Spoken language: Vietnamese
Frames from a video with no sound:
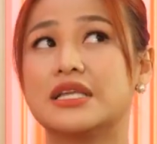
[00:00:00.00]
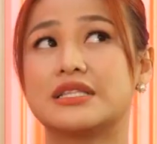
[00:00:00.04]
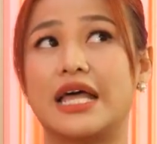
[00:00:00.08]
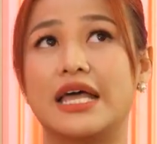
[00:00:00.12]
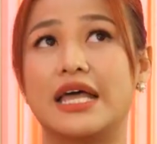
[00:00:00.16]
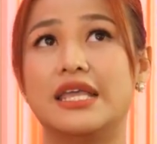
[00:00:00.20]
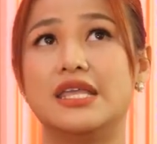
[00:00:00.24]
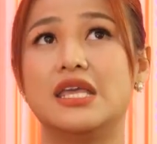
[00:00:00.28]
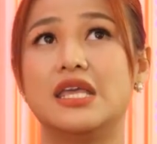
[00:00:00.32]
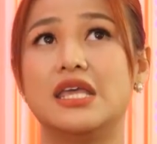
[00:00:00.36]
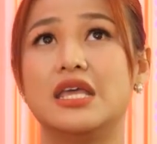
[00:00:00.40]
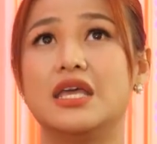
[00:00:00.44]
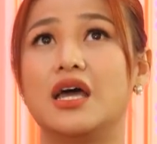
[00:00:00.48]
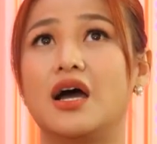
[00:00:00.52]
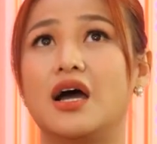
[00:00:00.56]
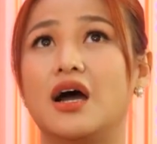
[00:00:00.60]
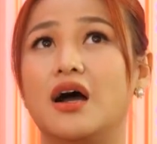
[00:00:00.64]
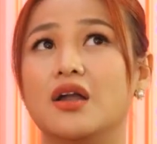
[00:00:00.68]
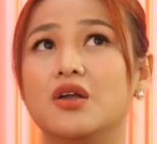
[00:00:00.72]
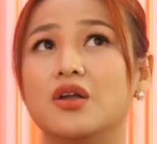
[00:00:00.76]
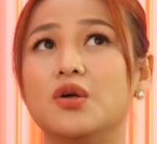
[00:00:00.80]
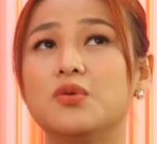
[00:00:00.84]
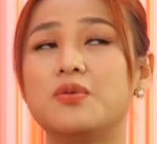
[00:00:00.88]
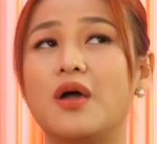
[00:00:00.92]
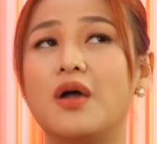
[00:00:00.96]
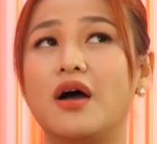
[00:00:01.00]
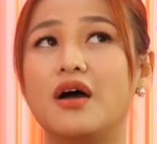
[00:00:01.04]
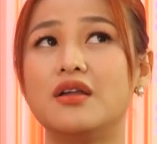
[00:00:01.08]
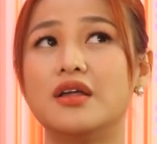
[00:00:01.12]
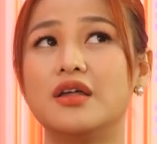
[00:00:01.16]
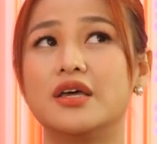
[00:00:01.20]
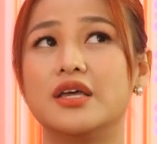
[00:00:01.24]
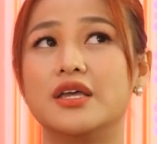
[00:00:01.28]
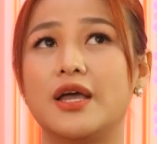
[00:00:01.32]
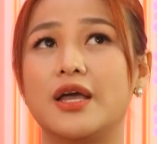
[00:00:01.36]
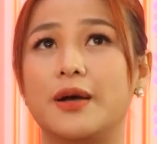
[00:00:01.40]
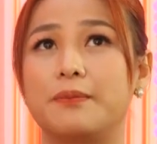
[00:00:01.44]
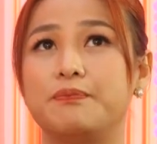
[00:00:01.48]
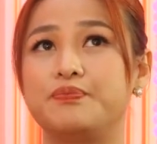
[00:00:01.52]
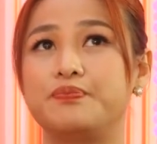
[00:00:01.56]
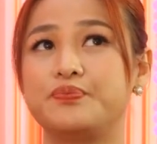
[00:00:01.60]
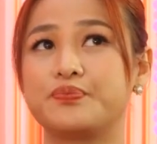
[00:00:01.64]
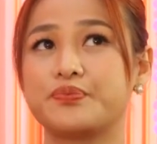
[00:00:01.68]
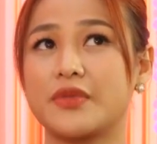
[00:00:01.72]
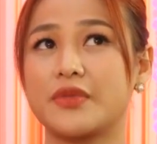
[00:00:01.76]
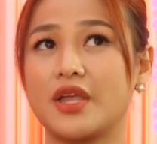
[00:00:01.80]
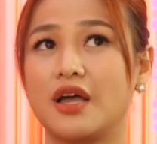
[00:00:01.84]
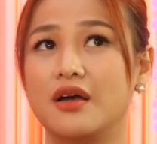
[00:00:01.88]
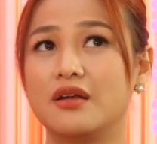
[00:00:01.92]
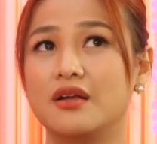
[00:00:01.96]
Tại vì lúc đó thì
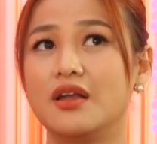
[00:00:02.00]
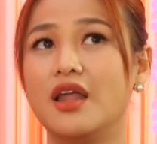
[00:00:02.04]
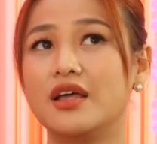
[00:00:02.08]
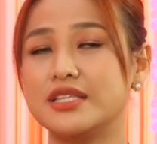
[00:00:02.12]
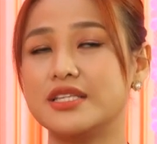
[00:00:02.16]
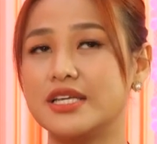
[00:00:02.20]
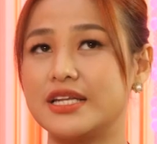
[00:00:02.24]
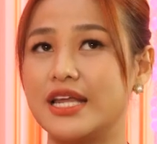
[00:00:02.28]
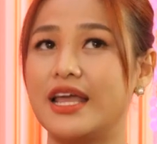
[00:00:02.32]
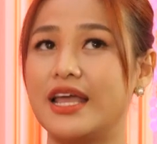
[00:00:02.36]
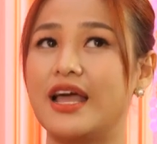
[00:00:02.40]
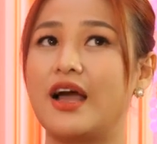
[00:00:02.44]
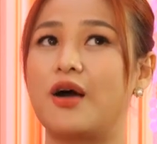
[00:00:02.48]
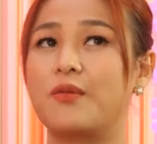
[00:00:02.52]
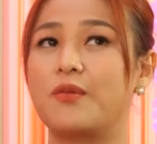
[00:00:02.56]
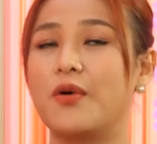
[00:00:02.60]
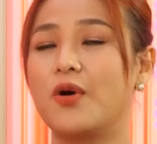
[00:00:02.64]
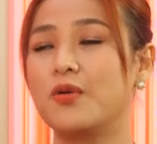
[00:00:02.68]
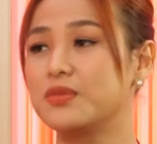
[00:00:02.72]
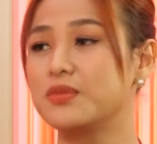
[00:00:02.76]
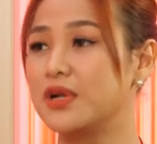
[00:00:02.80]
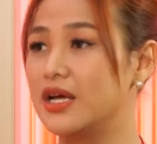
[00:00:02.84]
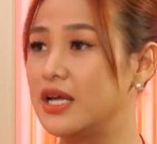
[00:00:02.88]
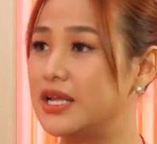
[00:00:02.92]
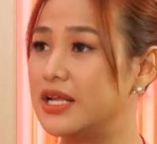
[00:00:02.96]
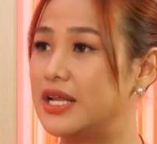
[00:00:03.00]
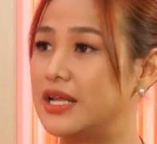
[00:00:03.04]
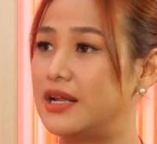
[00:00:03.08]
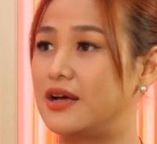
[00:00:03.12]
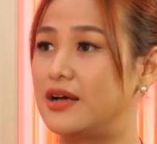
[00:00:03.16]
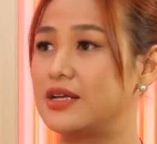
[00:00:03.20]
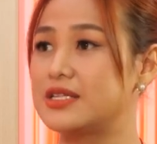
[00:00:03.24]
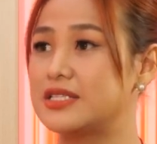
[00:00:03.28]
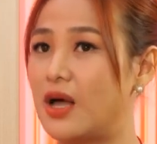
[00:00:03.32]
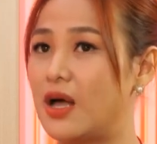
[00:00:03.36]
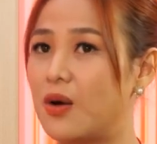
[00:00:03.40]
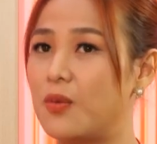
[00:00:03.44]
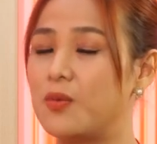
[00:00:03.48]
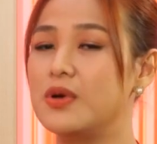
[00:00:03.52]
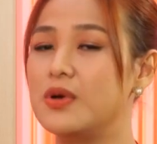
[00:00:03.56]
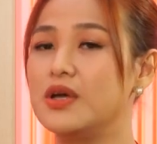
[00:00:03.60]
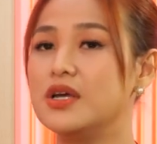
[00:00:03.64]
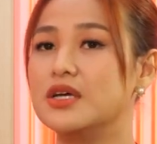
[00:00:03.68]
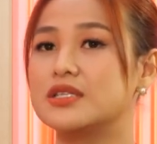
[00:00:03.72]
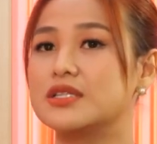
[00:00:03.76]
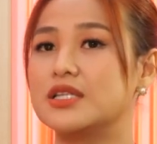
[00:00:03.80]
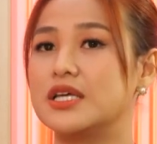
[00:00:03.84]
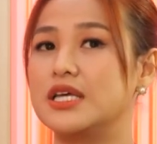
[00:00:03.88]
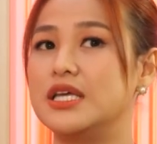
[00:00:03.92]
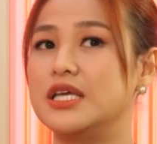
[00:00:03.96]
lên trên đây học ôn thi này nọ xong
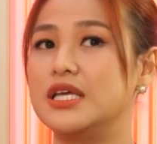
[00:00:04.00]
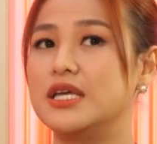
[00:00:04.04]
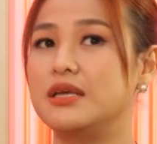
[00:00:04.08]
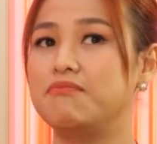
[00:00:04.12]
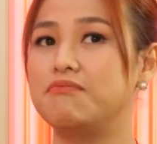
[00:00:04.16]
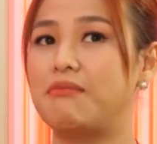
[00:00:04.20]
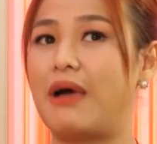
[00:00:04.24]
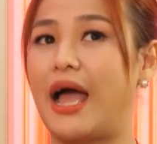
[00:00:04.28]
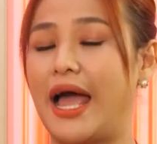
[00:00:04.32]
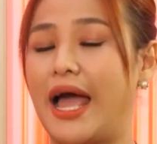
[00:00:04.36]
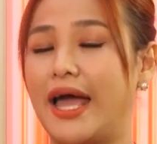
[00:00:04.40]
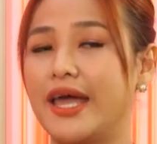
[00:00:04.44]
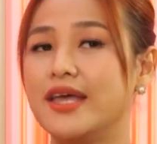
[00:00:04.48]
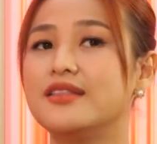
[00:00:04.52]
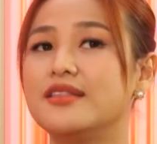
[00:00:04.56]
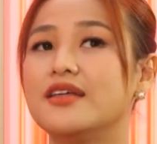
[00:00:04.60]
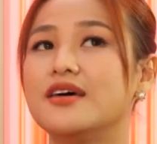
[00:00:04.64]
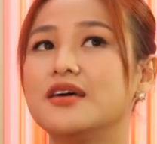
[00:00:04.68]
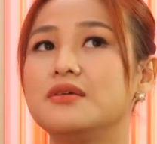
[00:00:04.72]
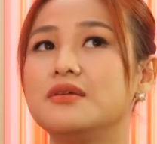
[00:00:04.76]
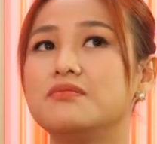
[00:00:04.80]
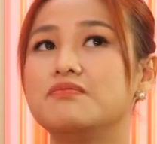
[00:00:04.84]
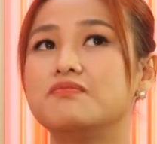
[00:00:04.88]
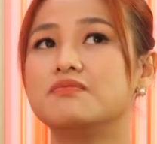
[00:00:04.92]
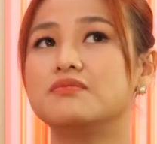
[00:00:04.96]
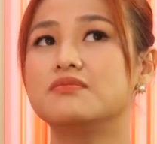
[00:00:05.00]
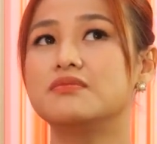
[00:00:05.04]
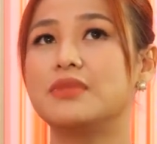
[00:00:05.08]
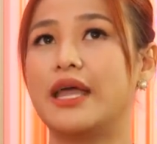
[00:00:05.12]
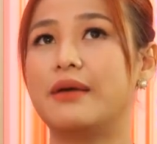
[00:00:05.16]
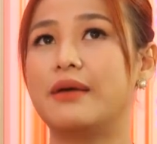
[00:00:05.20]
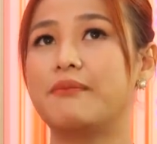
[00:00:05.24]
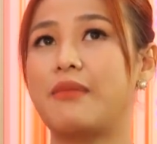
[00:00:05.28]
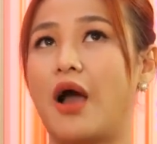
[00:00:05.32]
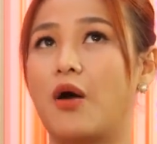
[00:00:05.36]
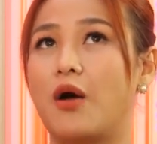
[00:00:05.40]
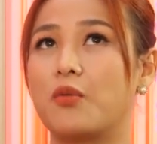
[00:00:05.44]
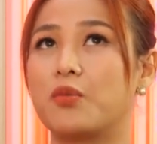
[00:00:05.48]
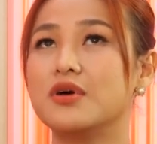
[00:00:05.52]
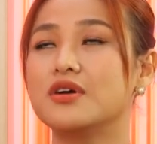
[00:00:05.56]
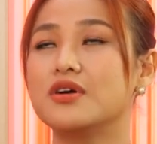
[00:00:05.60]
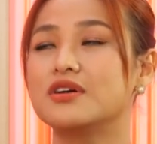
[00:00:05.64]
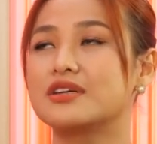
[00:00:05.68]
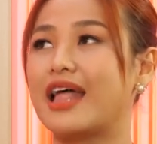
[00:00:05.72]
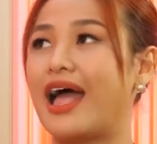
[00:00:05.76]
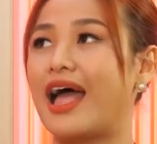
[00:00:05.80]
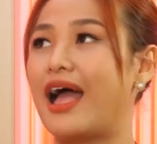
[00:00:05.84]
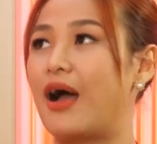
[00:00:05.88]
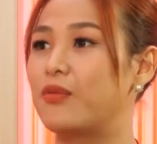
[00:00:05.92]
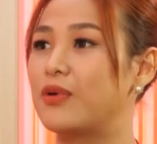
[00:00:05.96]
thì mãi tới em học,
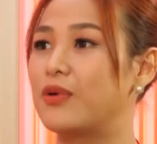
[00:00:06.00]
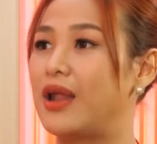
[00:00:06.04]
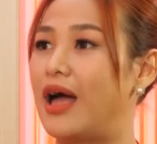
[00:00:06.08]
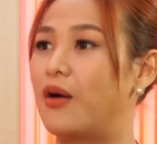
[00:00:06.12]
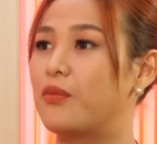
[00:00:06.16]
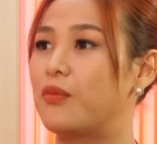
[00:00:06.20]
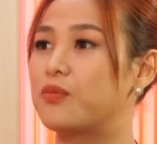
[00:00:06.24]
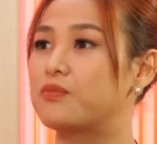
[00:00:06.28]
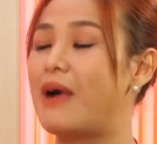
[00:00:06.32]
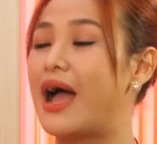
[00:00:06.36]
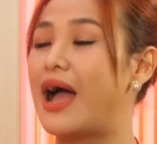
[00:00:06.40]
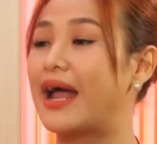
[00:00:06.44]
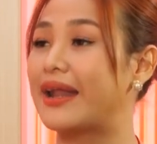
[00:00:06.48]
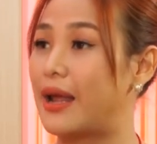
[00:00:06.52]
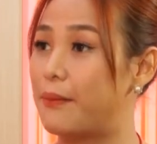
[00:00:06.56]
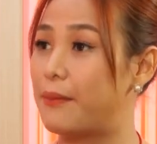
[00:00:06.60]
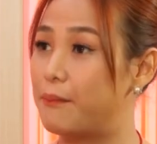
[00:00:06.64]
người ta học là học 3